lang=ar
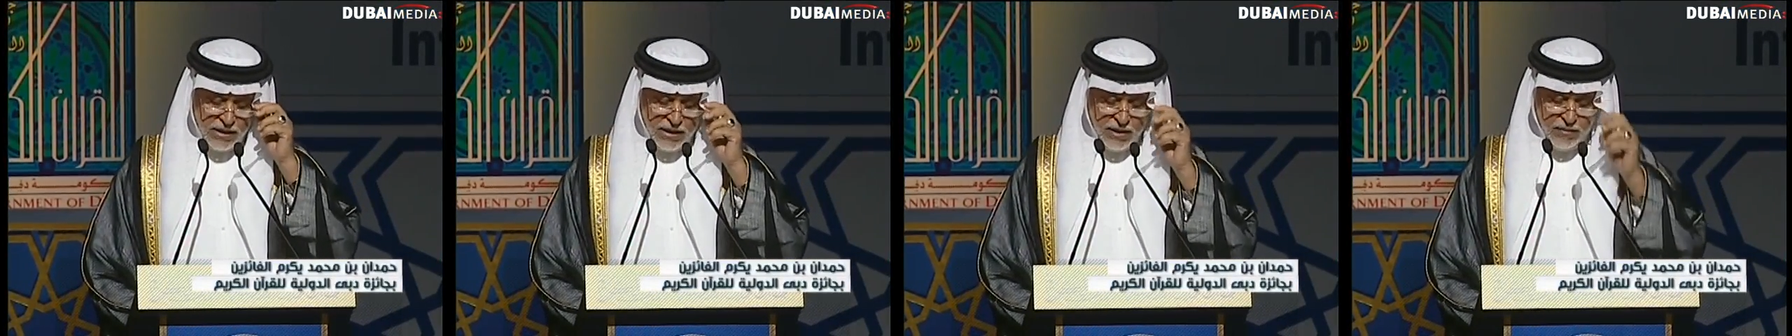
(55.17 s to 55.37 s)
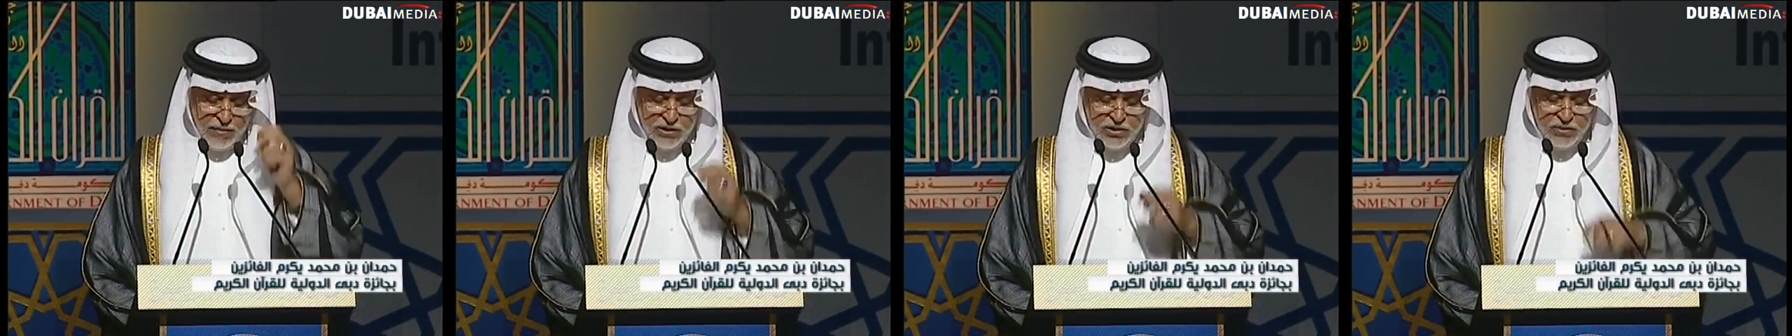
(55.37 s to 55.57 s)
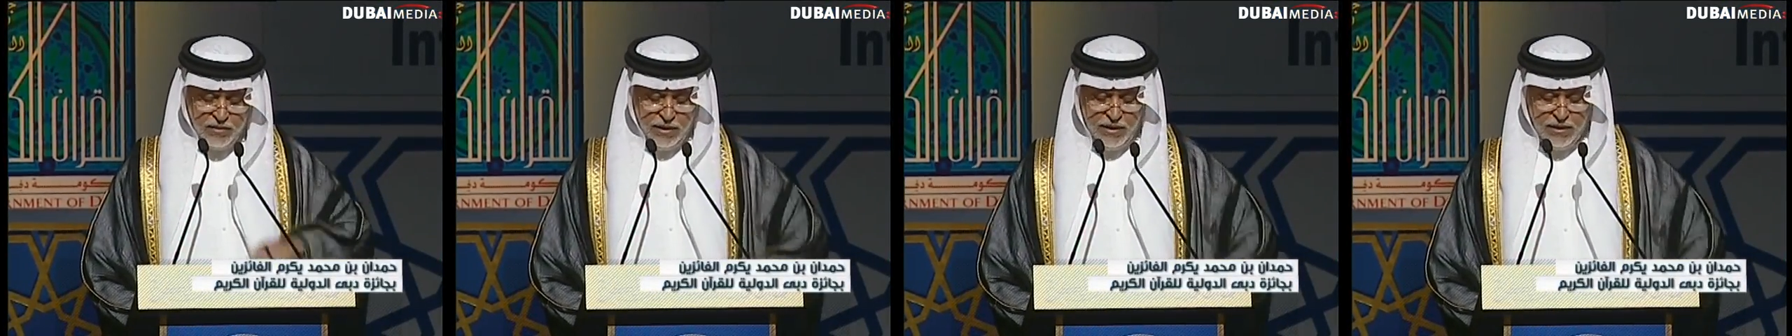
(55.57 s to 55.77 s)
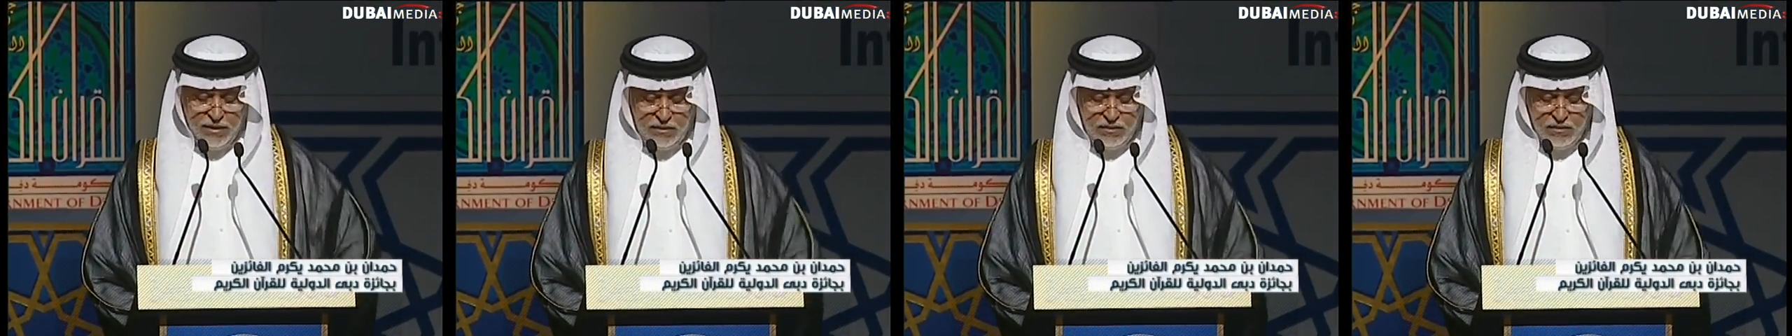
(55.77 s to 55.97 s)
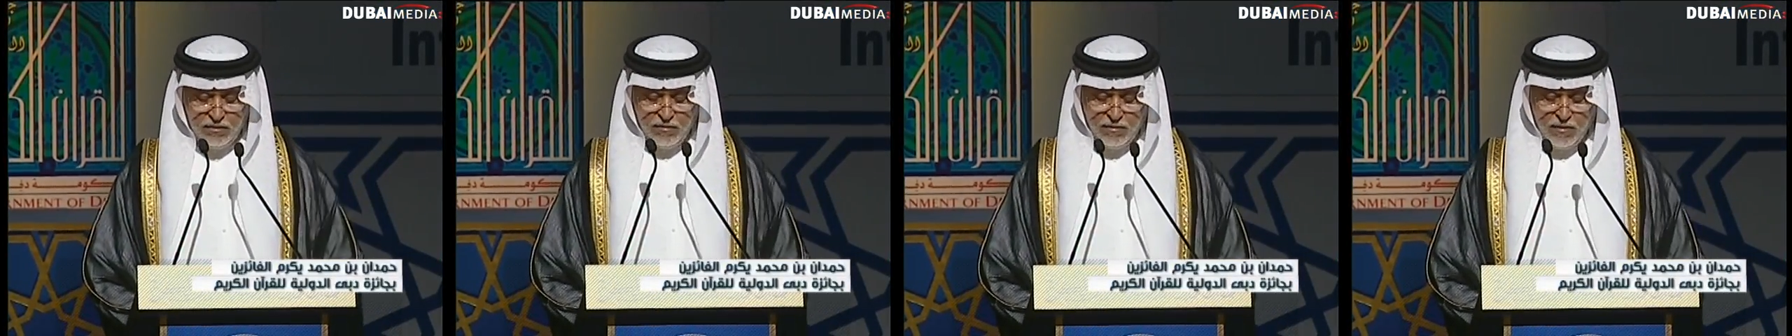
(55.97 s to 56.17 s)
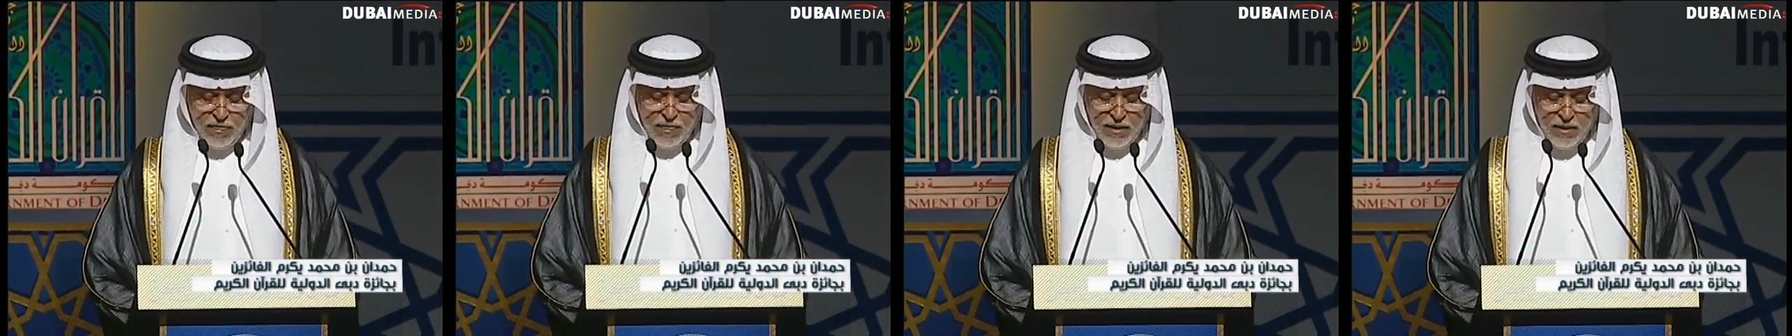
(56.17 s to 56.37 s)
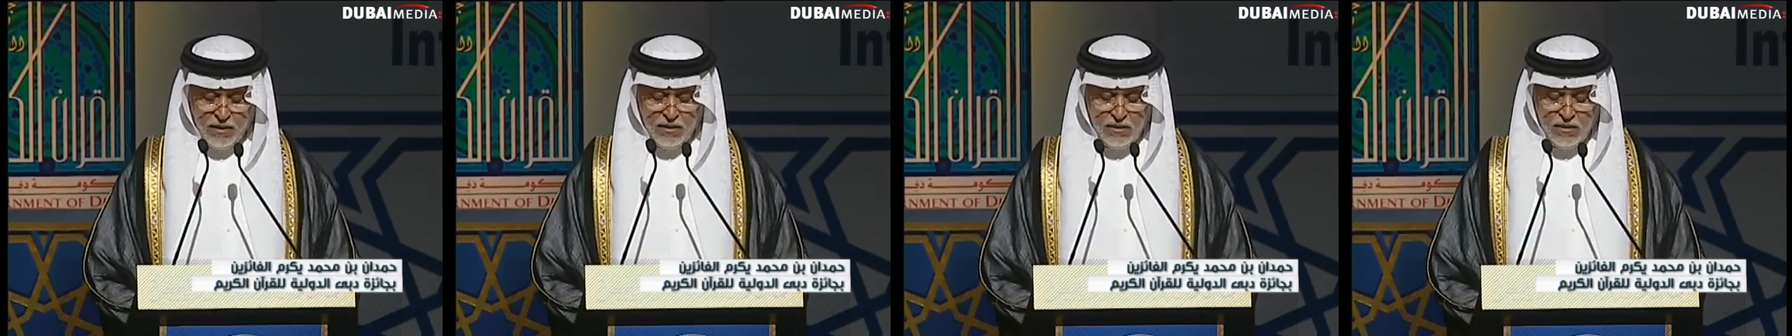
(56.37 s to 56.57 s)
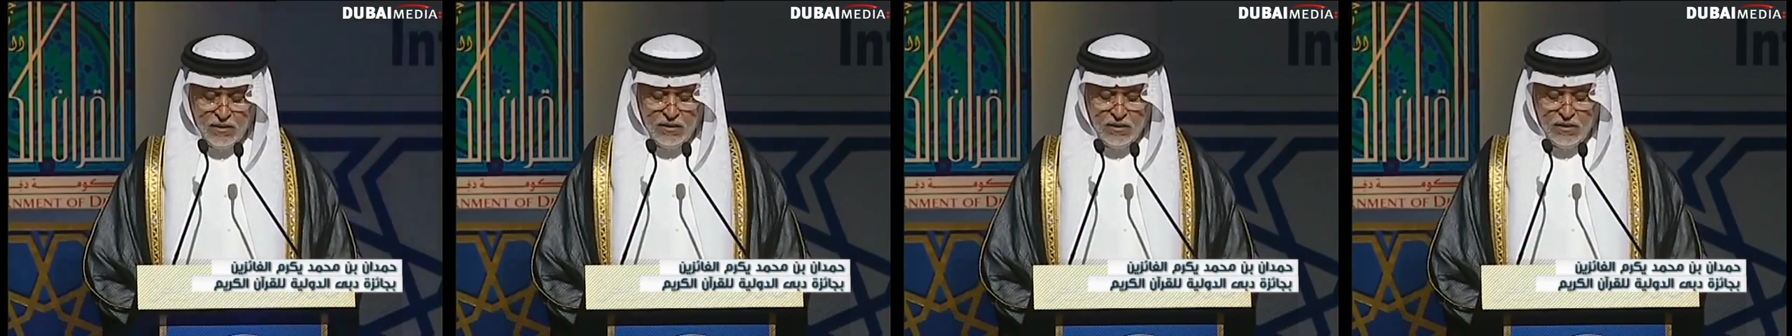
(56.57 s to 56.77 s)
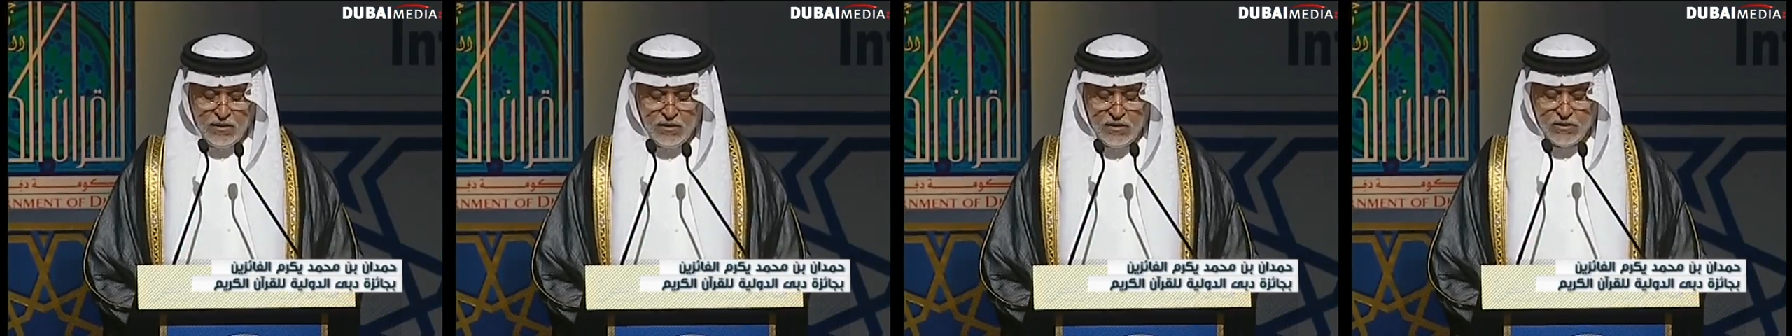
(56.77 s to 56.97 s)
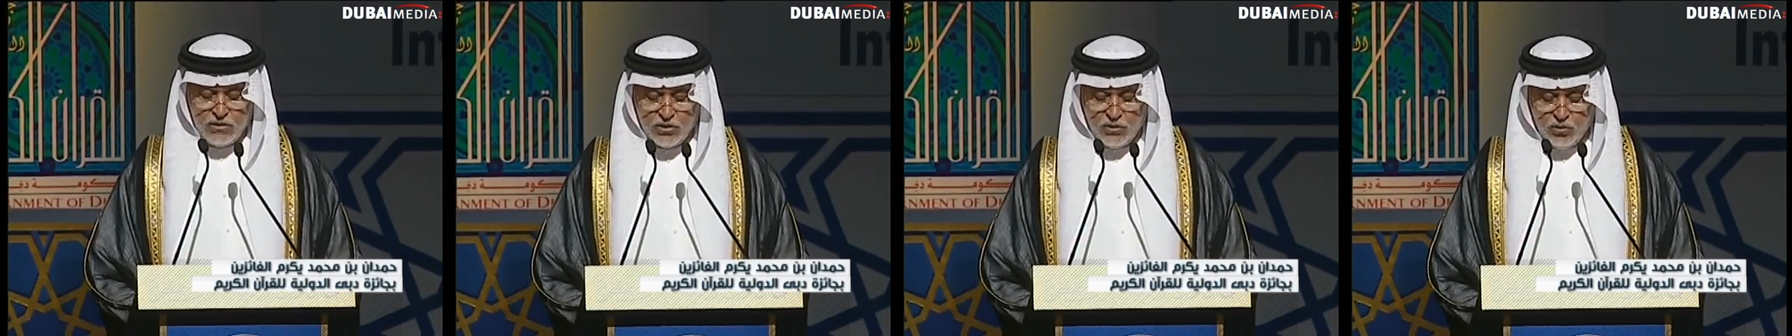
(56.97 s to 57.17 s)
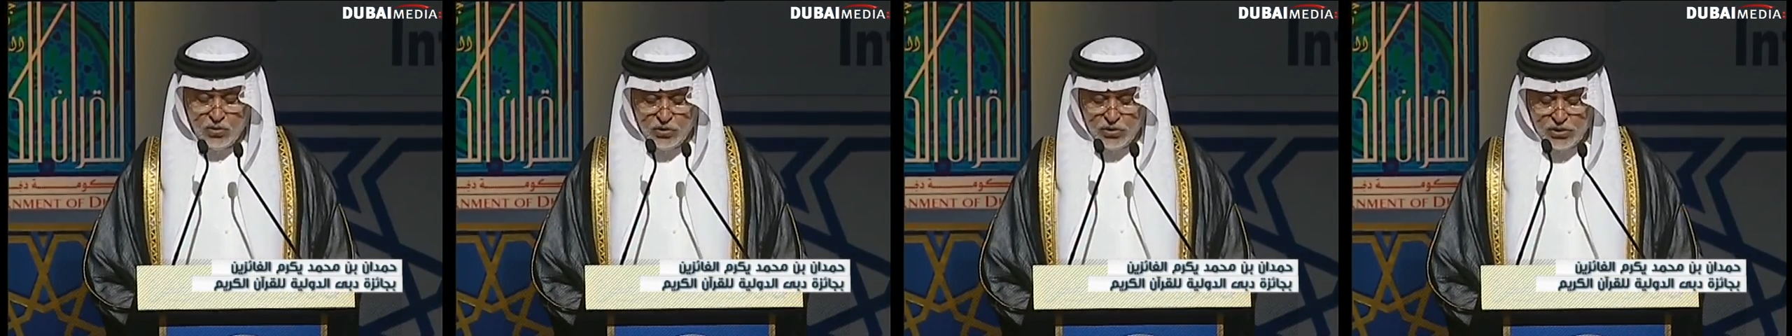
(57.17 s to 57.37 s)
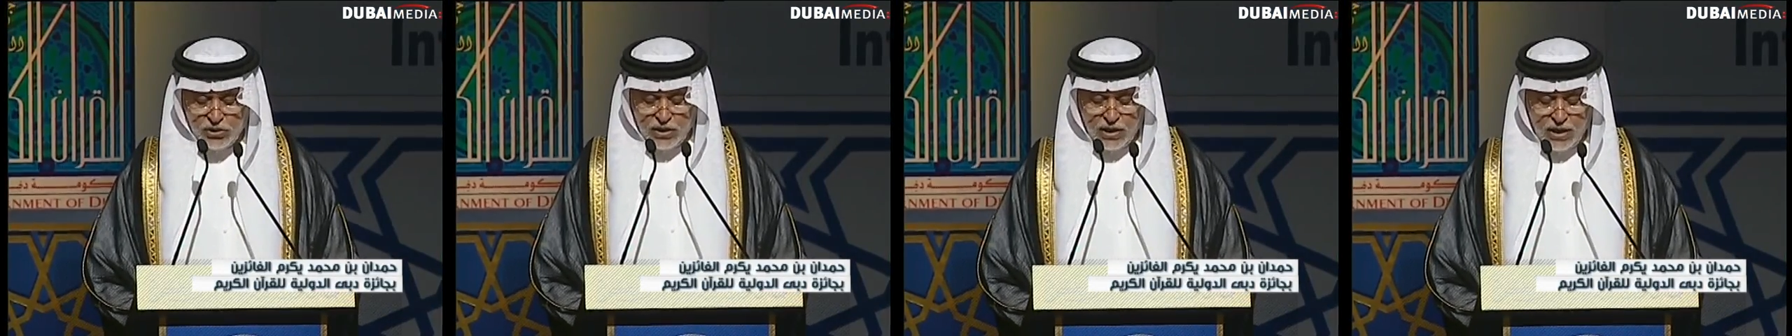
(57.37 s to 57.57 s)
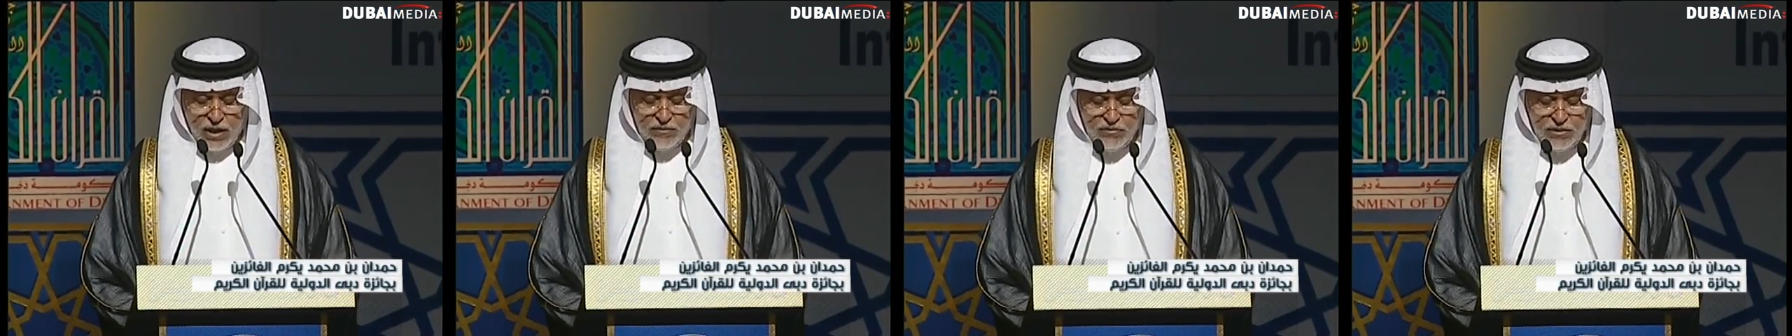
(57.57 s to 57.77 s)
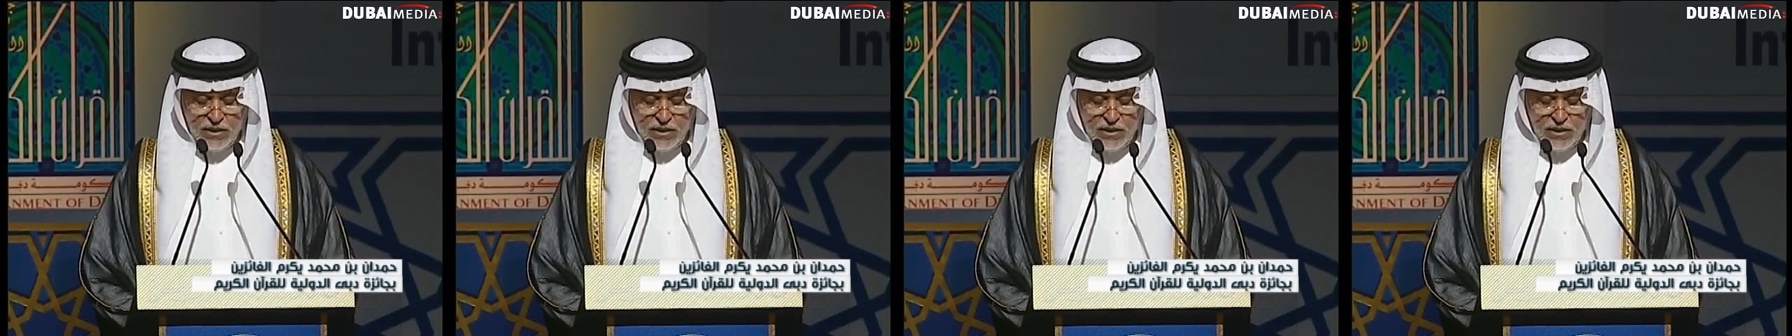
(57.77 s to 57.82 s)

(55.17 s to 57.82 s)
في خدمة كتاب الله وحفظته